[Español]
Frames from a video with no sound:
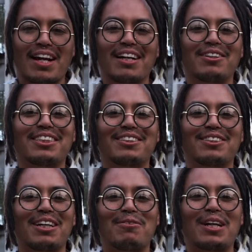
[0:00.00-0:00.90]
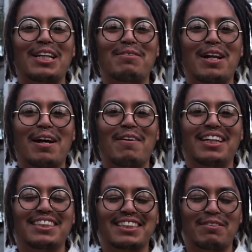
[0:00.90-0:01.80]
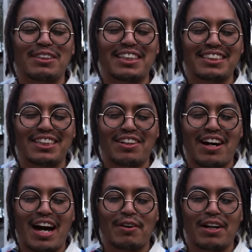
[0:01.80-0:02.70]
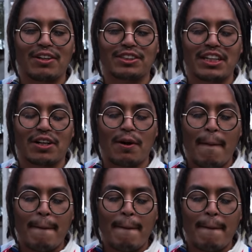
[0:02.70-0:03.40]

Ay, güey, estoy, saboreando, saboreándome la imagen. Entonces, se me está haciendo agua el hocico.